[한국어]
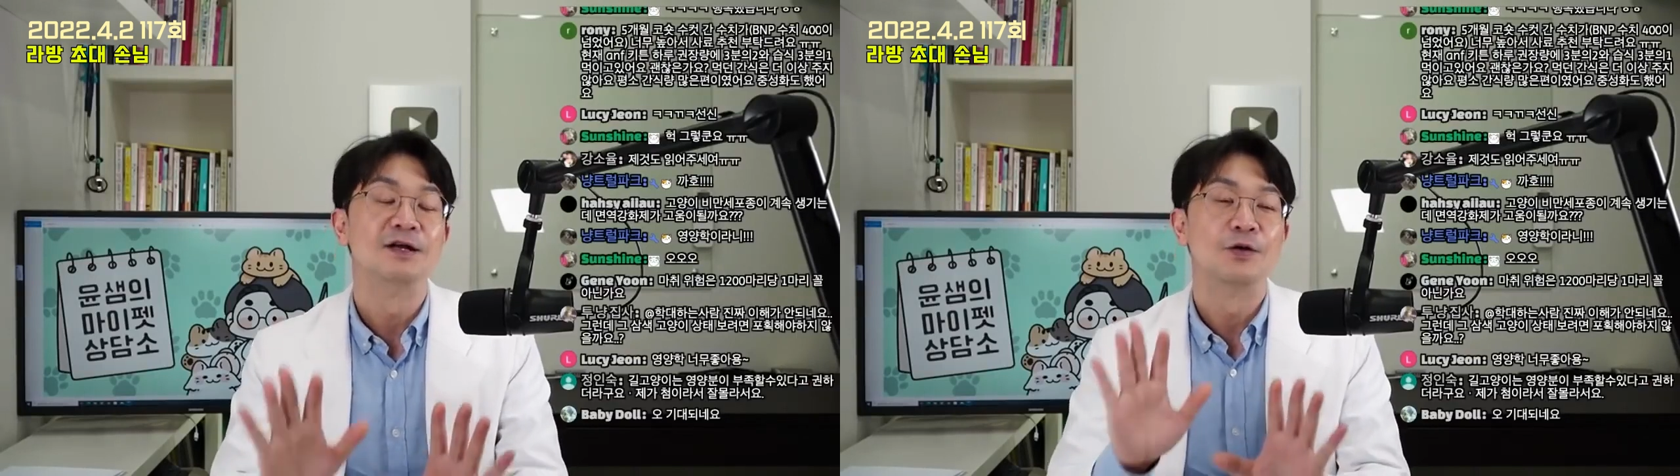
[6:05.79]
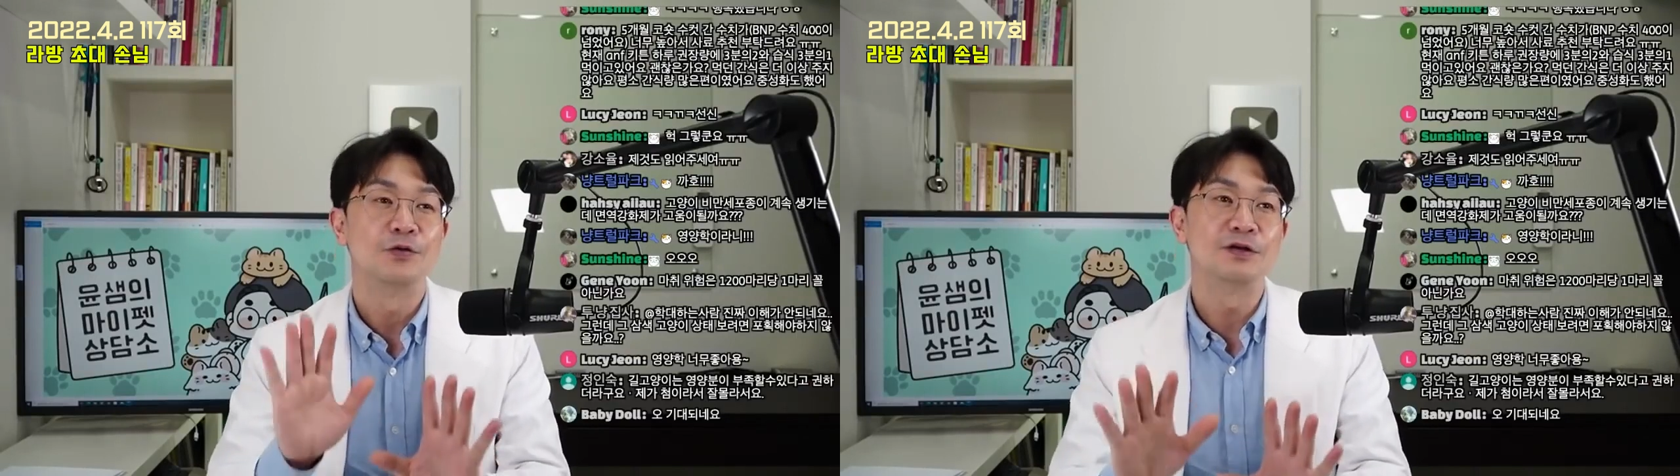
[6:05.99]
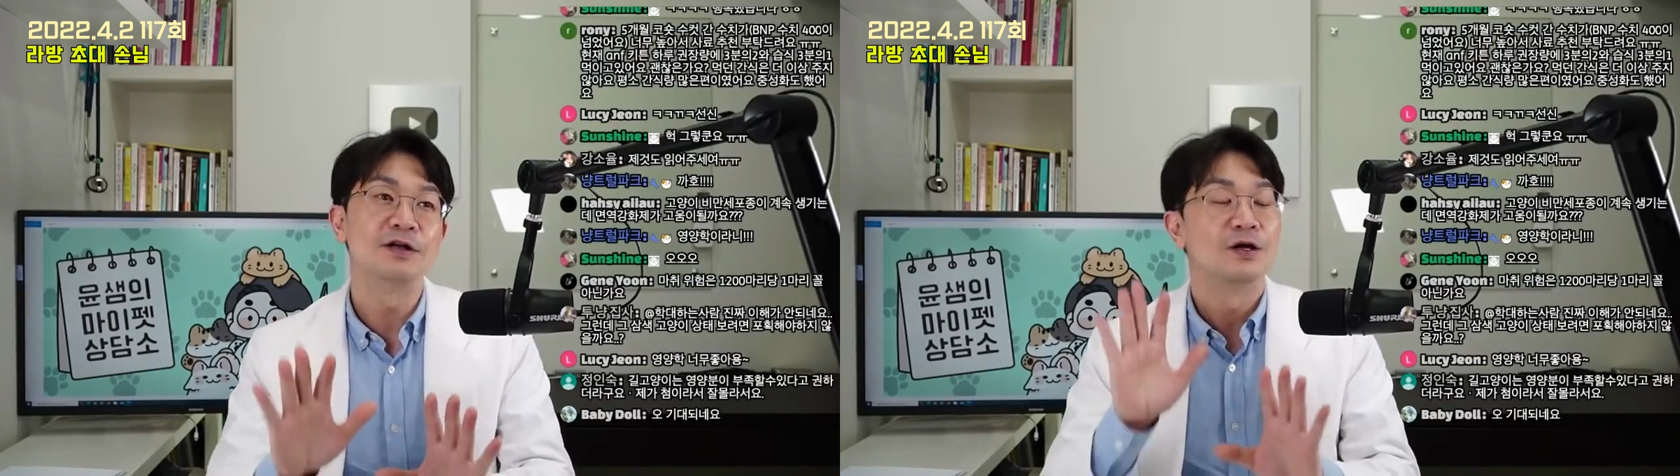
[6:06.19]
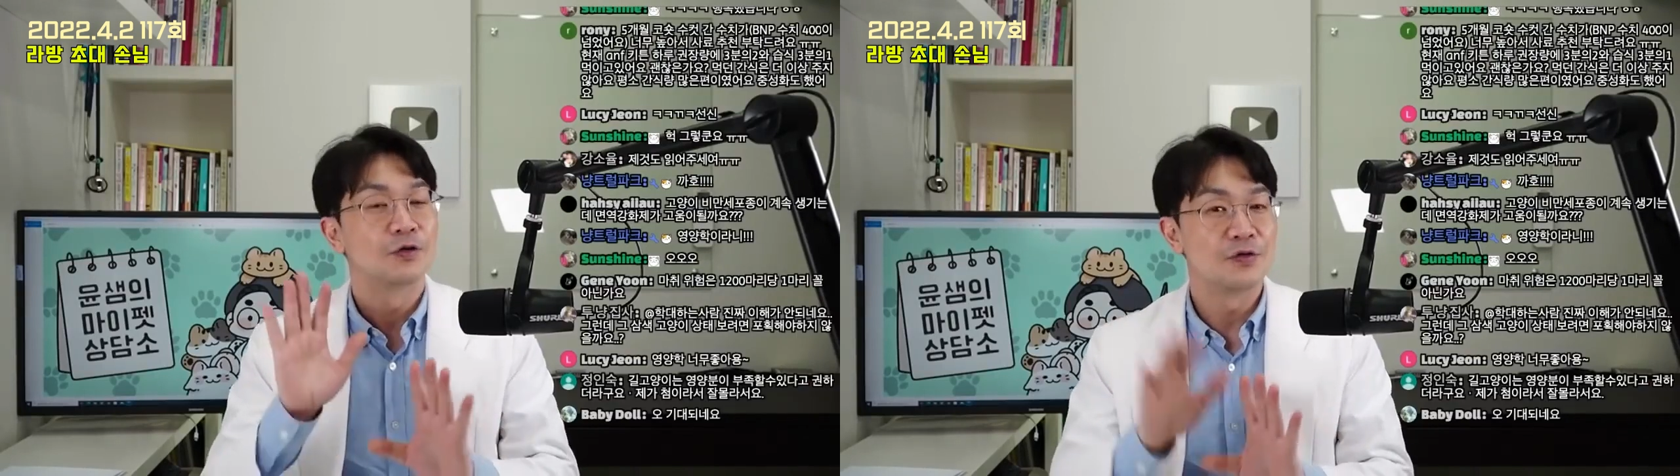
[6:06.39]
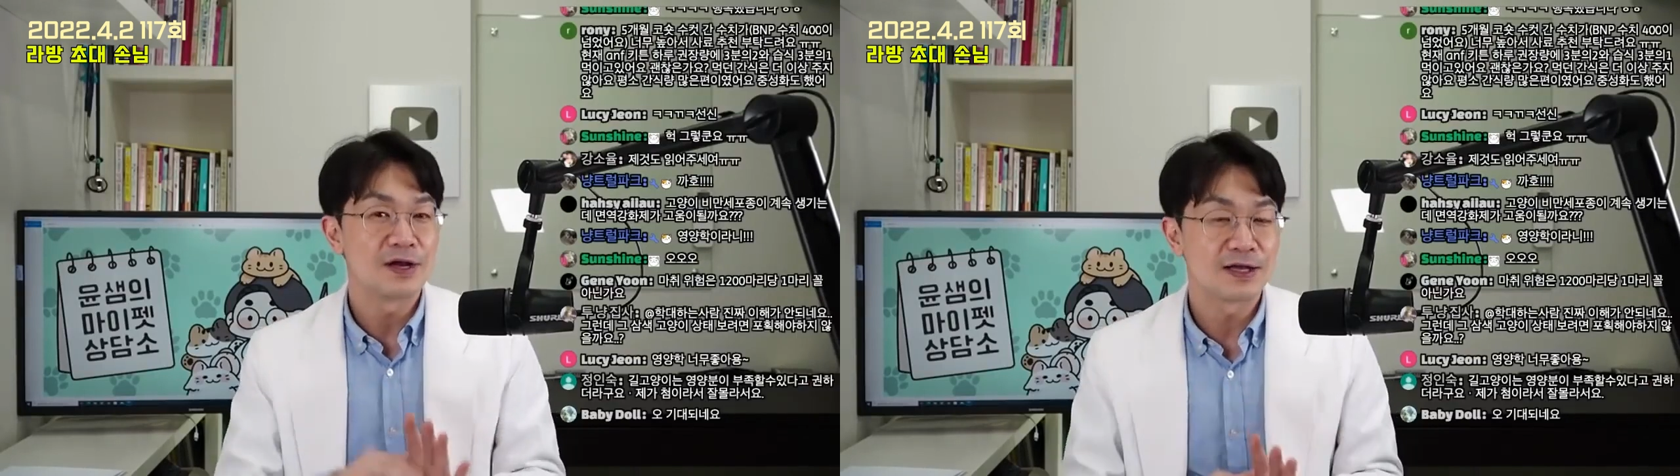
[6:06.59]
오늘
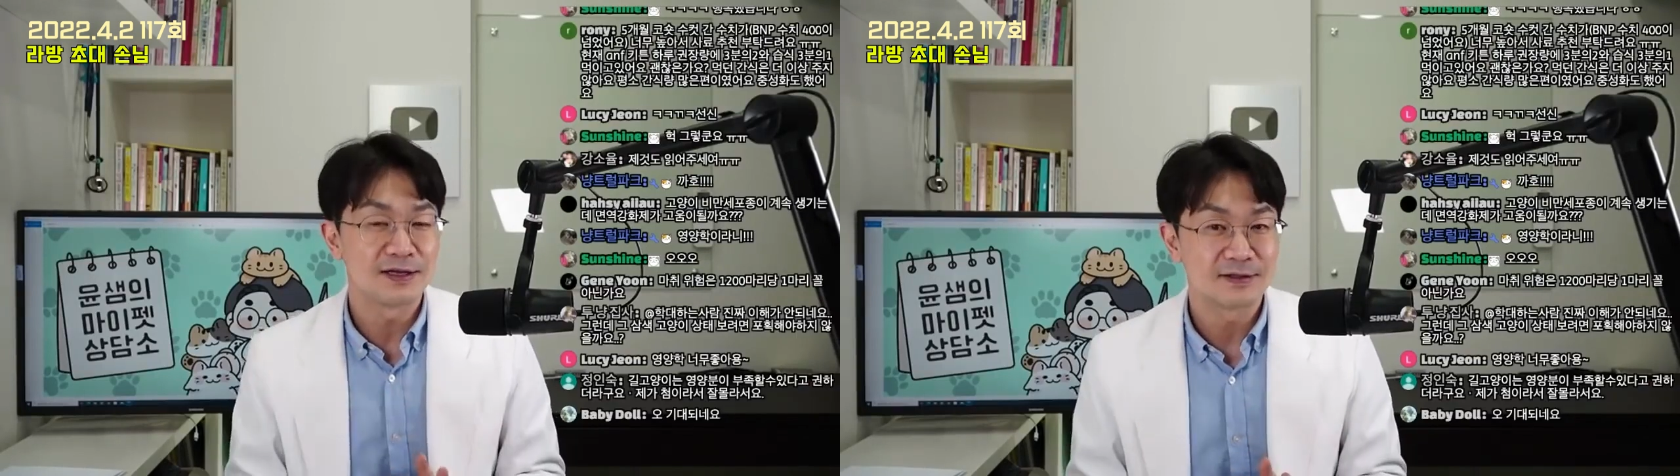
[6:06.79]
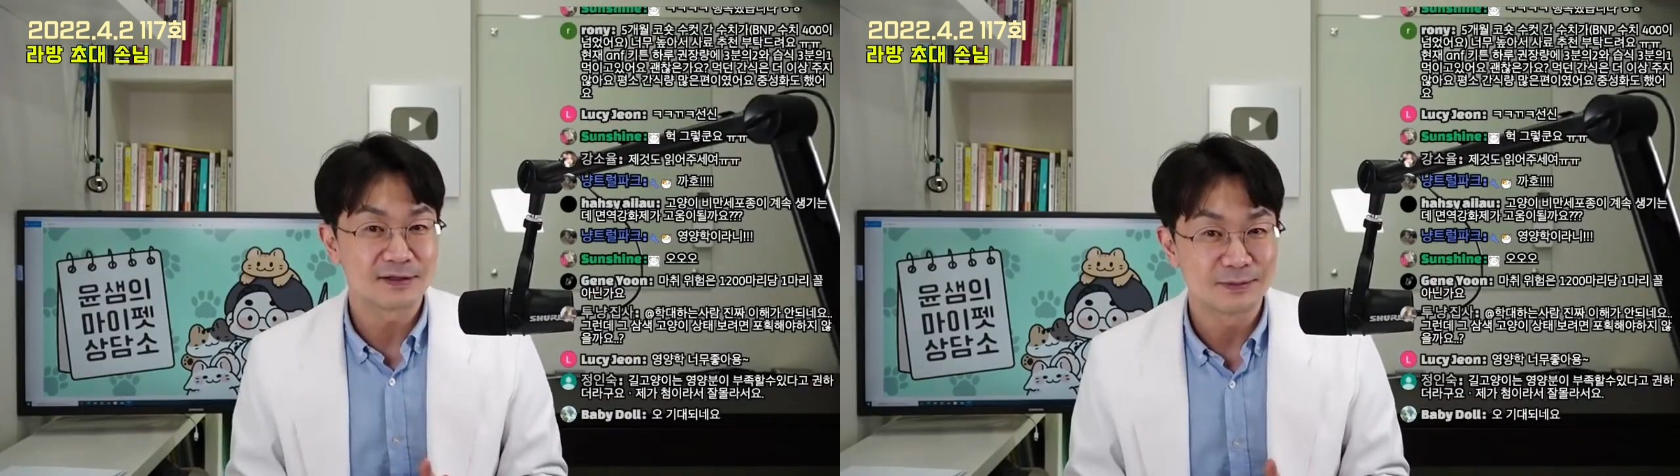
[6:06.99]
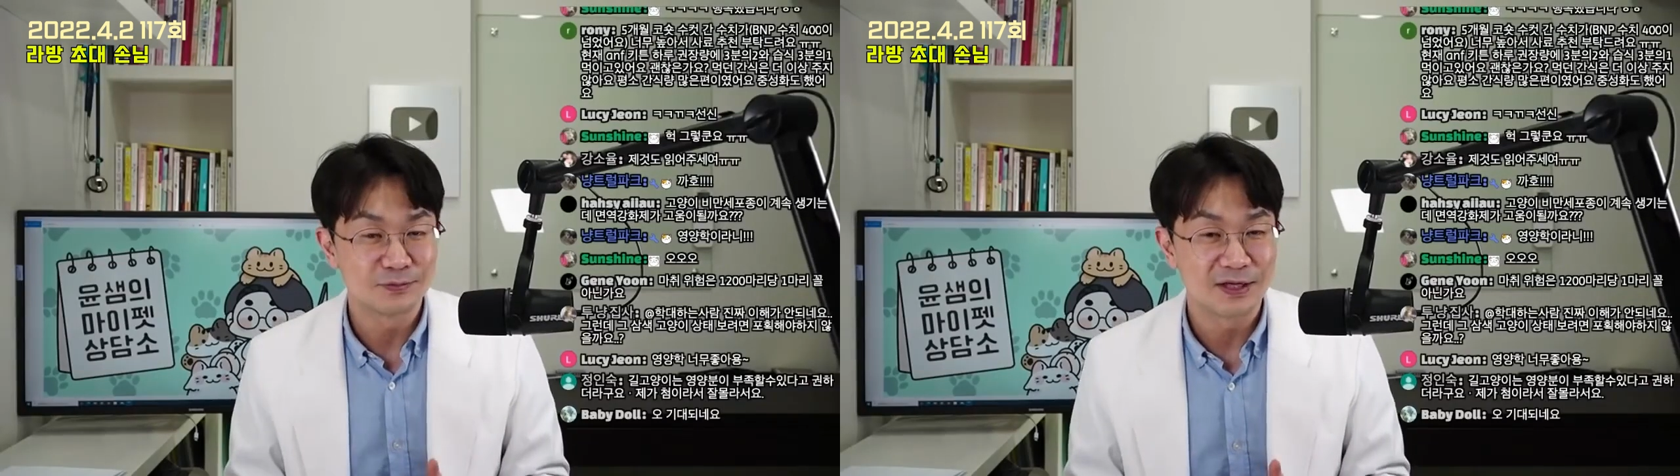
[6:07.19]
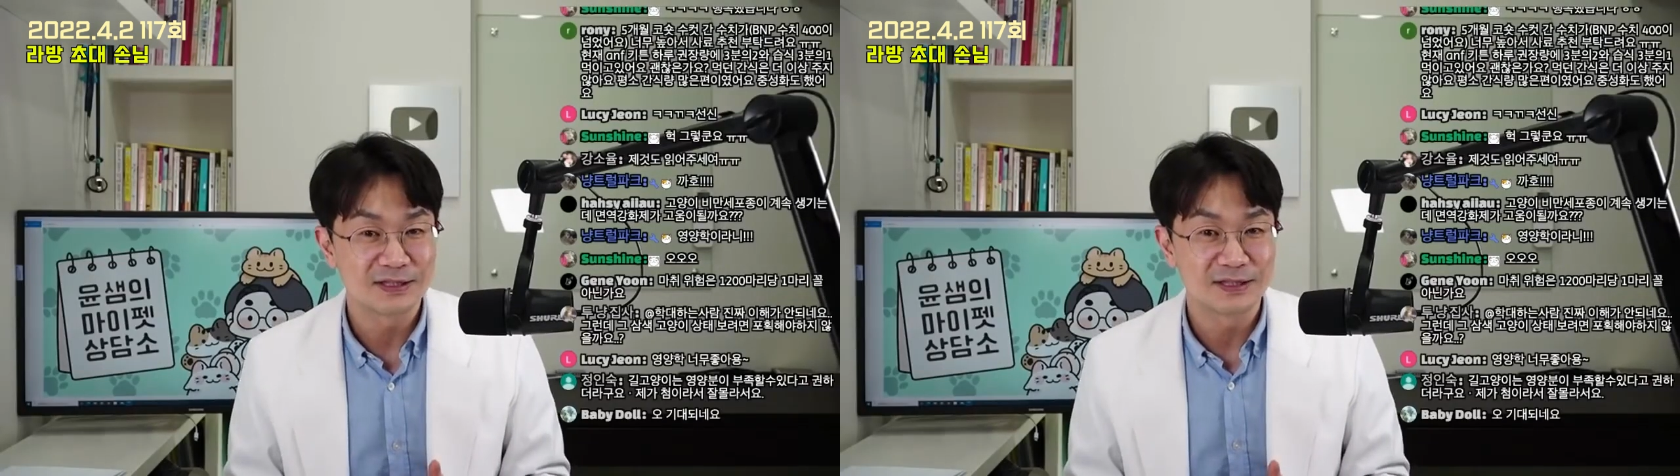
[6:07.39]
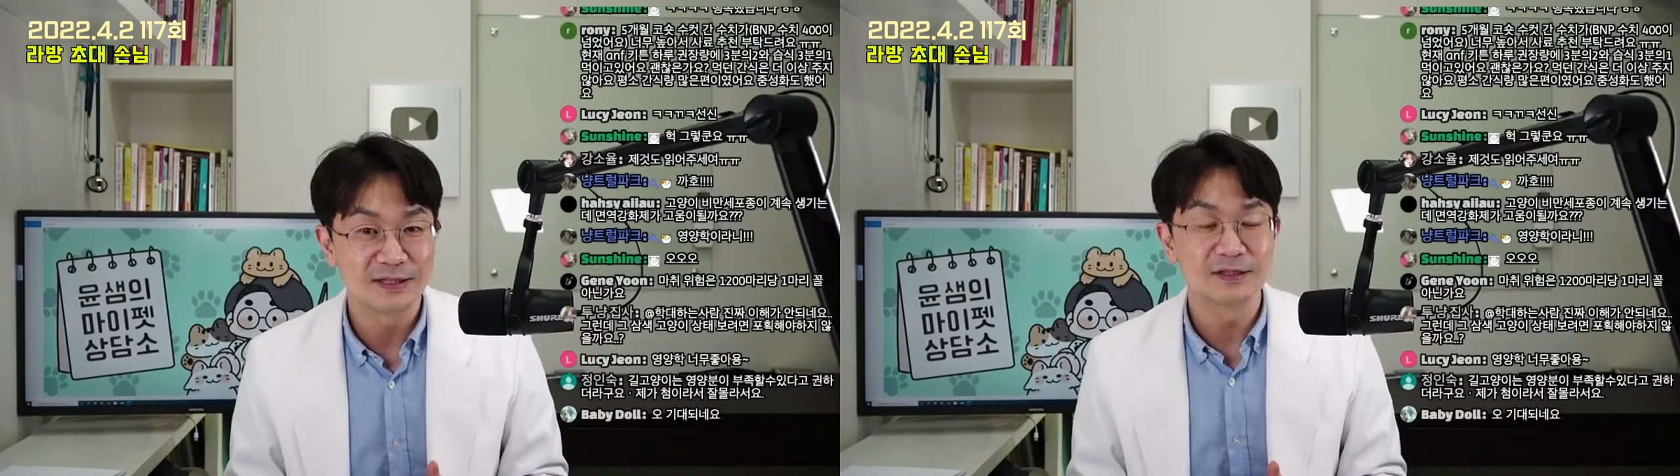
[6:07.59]
로얄킨에서
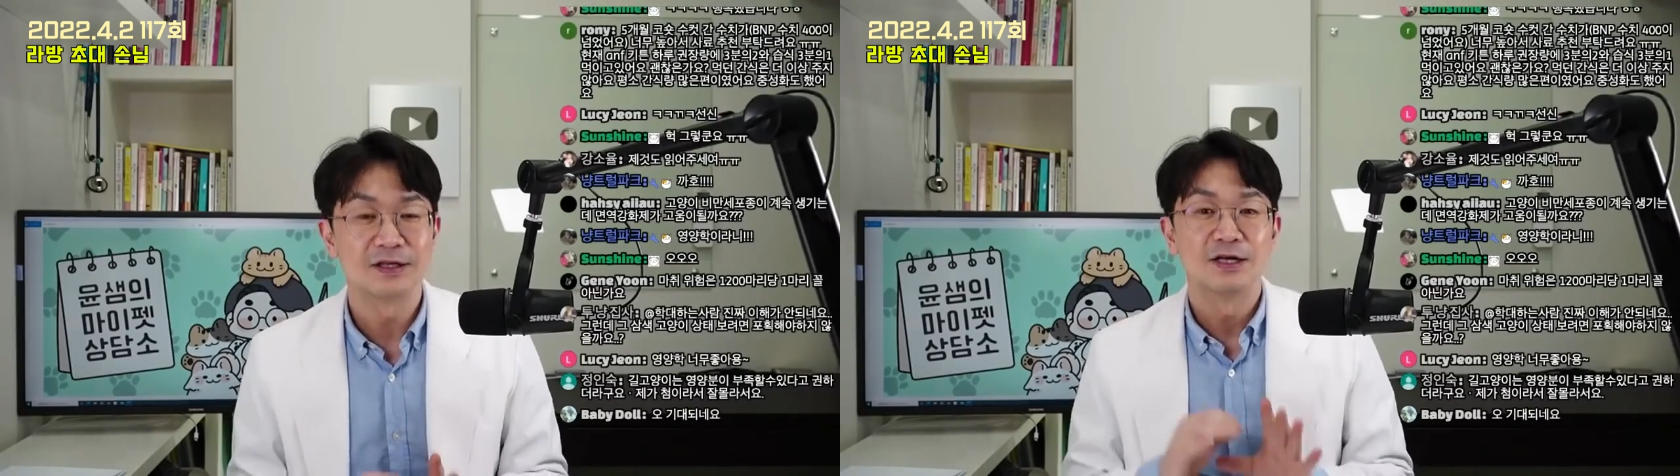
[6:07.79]
근무하시는